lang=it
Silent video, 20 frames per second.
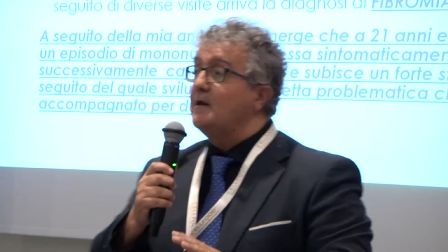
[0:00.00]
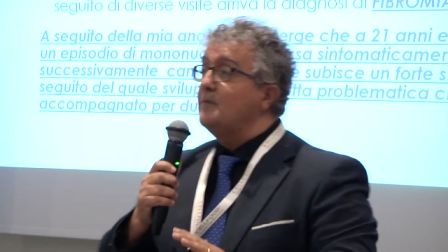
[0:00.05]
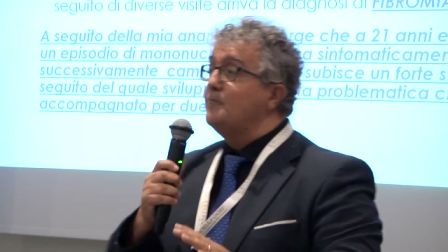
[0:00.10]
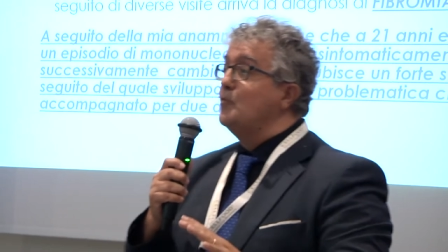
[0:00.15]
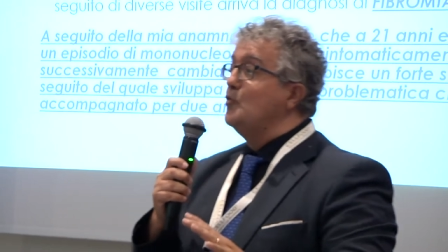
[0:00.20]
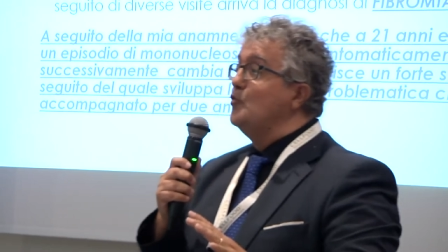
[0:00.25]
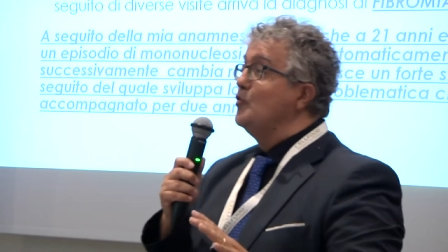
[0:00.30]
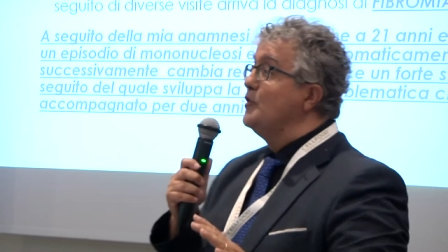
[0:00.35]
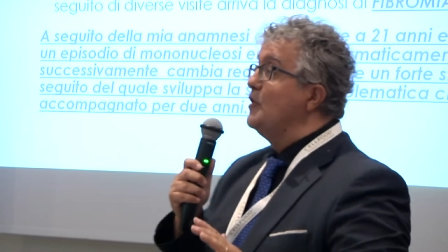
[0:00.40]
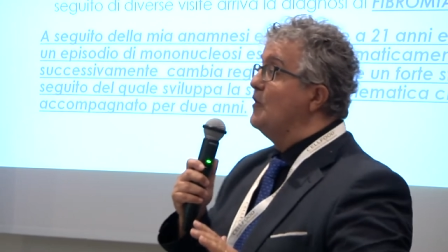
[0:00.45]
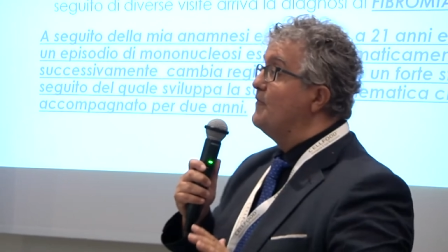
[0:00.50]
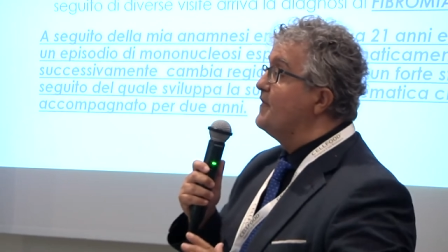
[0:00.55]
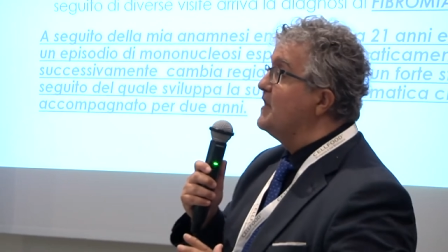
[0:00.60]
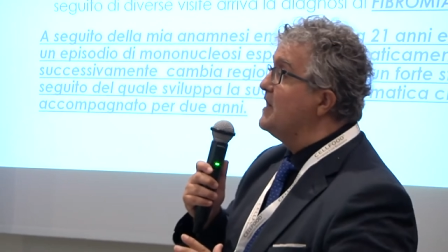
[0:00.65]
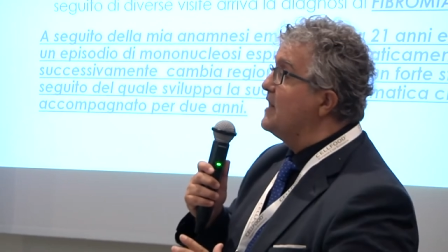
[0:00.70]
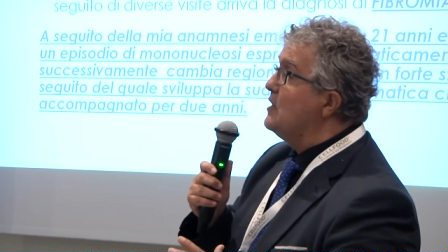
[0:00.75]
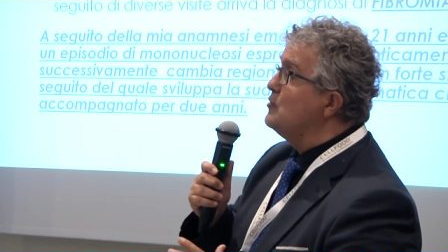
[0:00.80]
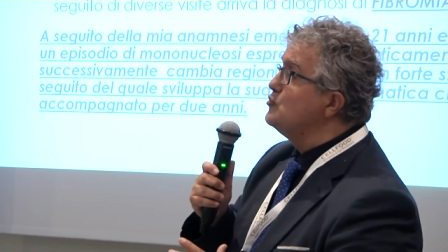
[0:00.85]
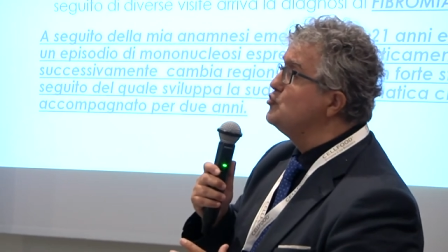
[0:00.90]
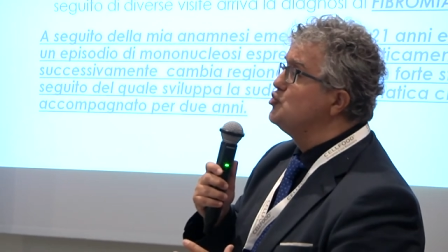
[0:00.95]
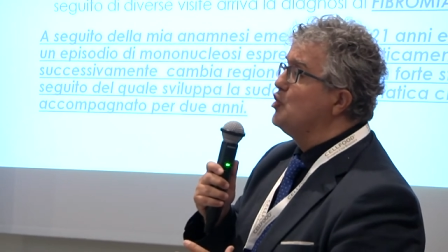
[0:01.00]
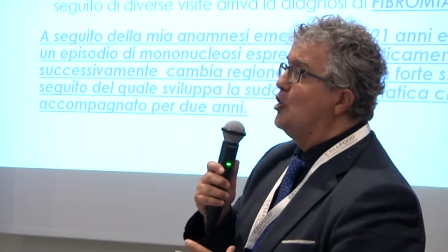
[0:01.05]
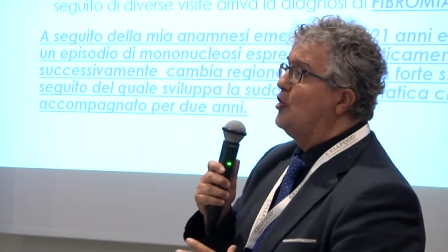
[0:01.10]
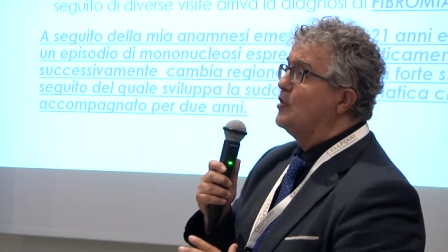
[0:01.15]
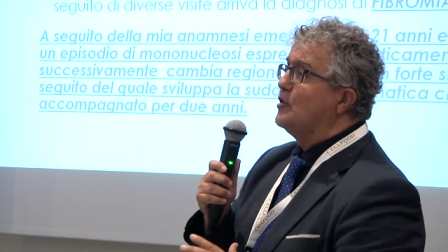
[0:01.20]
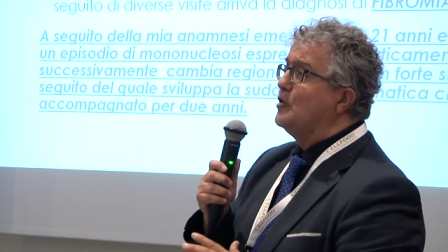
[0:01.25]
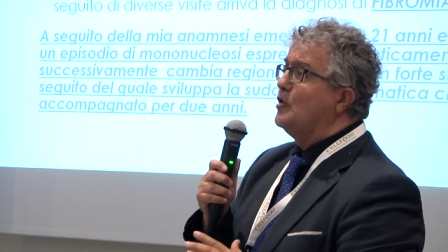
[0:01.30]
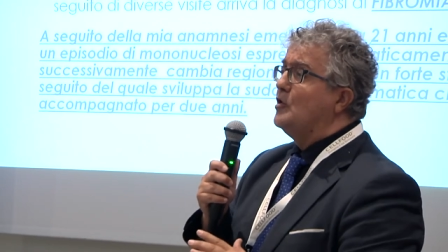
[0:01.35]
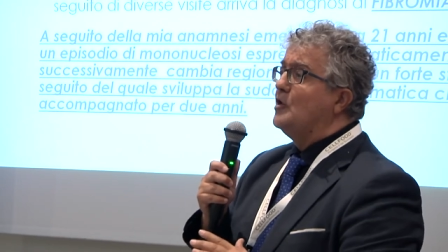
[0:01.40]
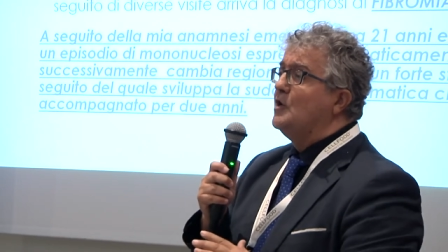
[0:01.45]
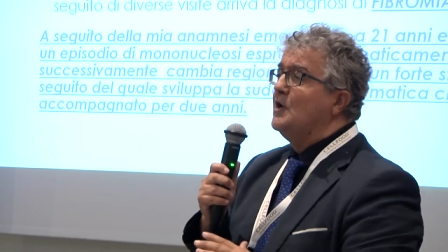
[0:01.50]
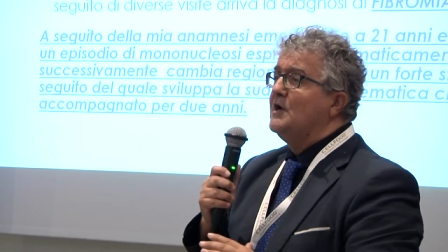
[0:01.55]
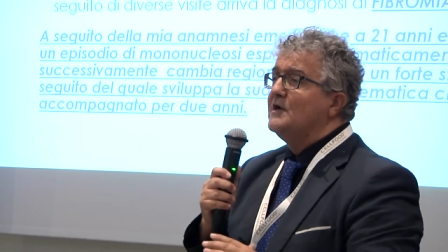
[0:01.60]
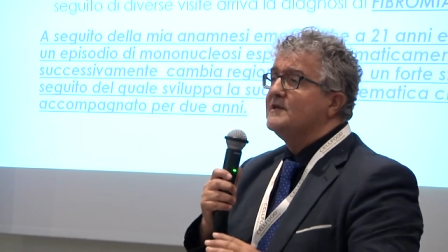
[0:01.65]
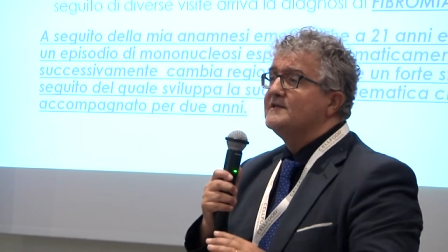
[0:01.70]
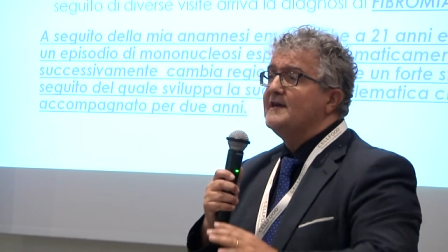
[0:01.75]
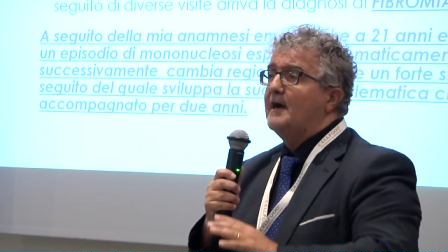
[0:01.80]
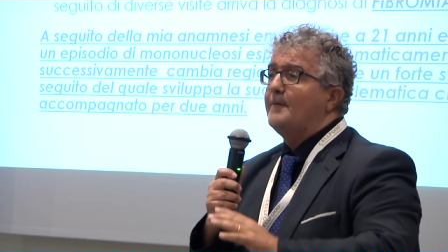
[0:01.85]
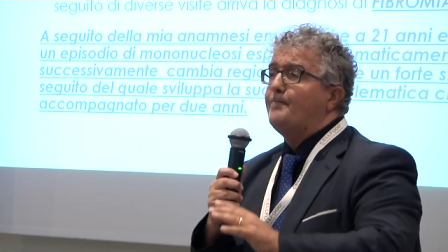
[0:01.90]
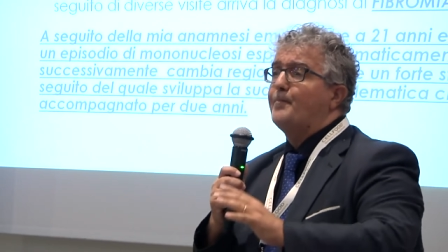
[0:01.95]
nel buio finché un giorno
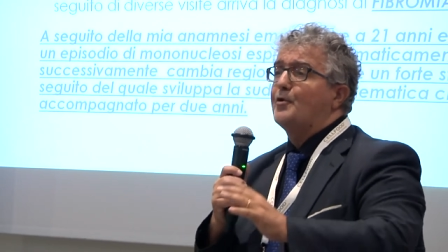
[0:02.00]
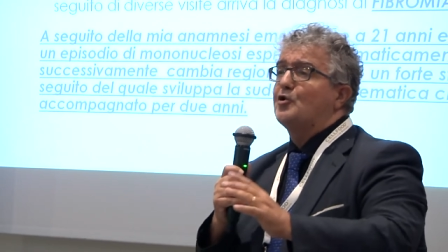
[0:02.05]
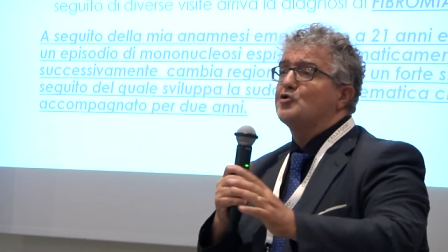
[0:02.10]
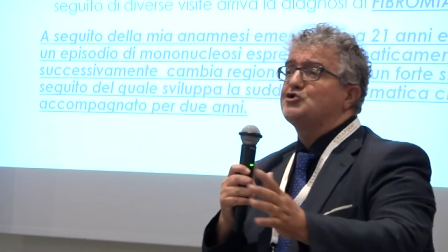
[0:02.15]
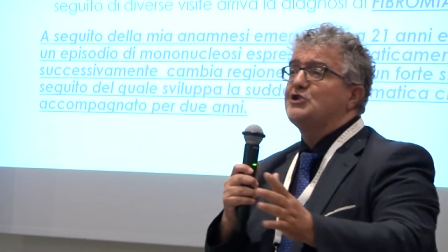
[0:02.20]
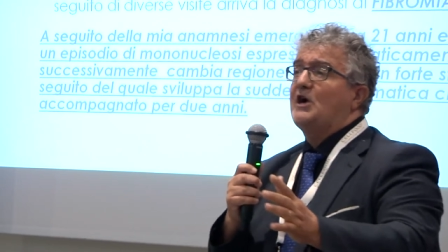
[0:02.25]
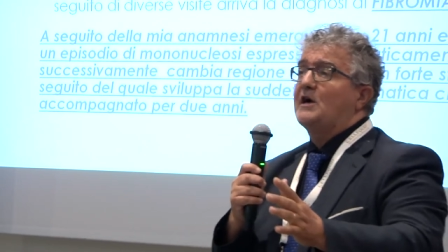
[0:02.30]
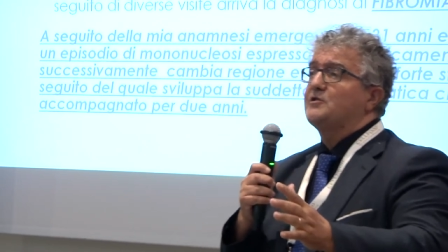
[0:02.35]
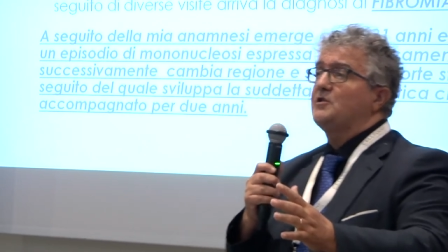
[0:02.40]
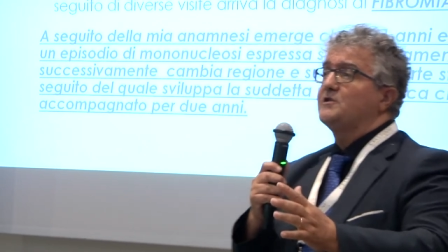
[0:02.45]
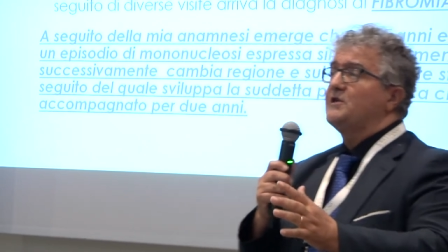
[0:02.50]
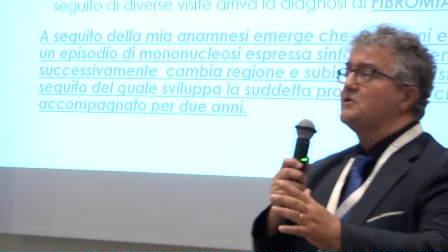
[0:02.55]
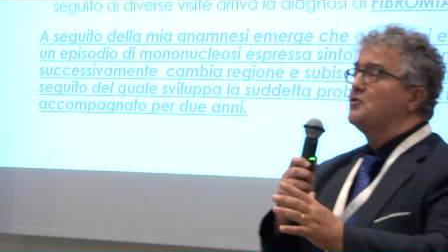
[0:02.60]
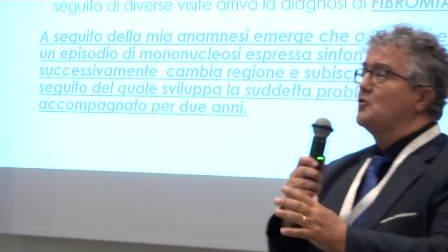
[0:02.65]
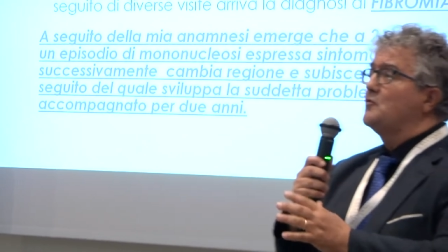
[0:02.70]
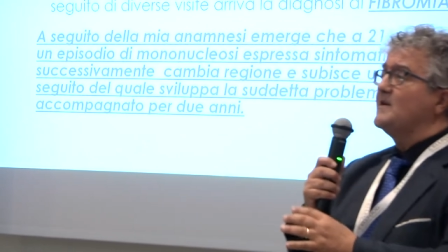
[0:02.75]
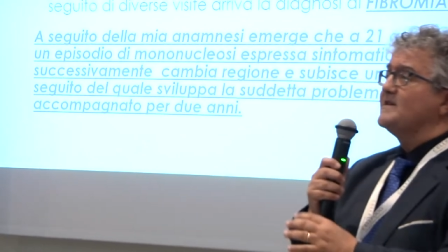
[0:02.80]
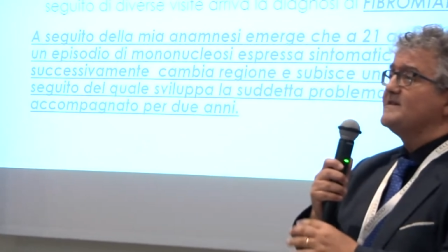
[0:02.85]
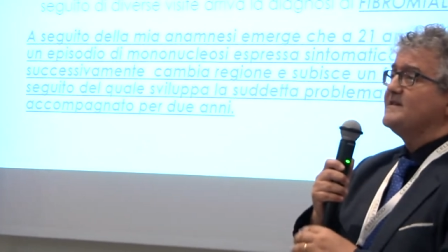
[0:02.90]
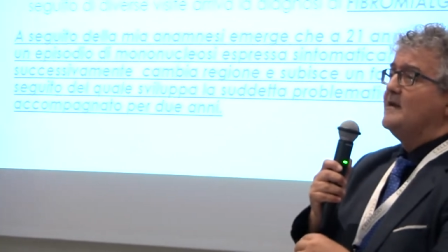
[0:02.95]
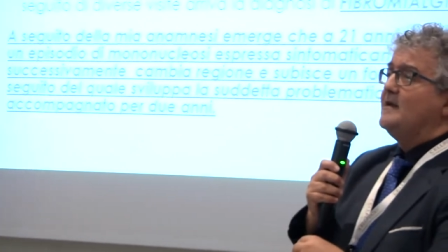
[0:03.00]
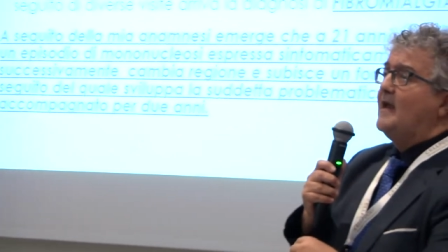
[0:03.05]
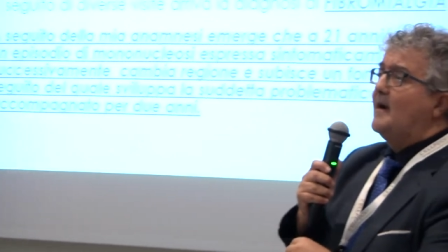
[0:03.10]
si è approcciato e ha detto questa è